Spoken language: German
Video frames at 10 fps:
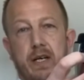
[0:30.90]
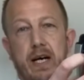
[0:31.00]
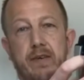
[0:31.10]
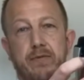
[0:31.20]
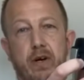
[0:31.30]

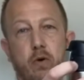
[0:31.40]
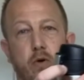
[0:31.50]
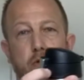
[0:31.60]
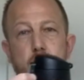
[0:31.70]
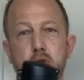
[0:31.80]
einfach
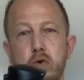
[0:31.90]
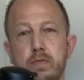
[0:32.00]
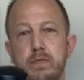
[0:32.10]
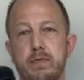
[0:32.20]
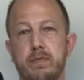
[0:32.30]

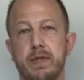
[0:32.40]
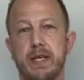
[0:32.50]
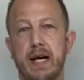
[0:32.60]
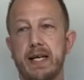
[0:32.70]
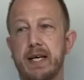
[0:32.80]
hochgeschoben, mit
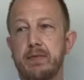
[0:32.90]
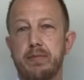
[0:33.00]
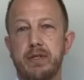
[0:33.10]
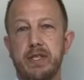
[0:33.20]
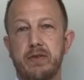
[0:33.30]
der
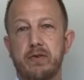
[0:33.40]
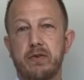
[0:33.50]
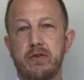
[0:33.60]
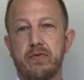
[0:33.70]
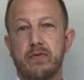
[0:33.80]

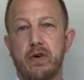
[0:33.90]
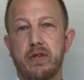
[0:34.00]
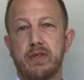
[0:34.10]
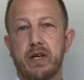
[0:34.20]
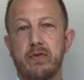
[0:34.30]
Einhandbedienung vorne
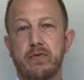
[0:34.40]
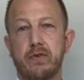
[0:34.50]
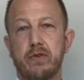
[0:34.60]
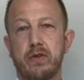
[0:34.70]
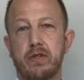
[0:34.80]
drauf
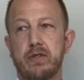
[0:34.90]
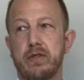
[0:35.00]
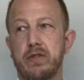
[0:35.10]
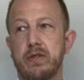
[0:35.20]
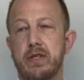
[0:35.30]
gedrückt,
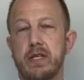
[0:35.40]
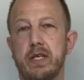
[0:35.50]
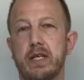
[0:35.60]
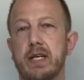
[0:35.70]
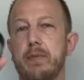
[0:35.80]

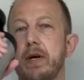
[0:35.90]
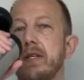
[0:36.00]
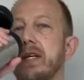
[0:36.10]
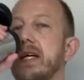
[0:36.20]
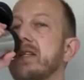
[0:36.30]
kann man
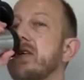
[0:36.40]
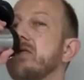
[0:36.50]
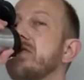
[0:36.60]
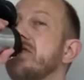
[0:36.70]
direkt draus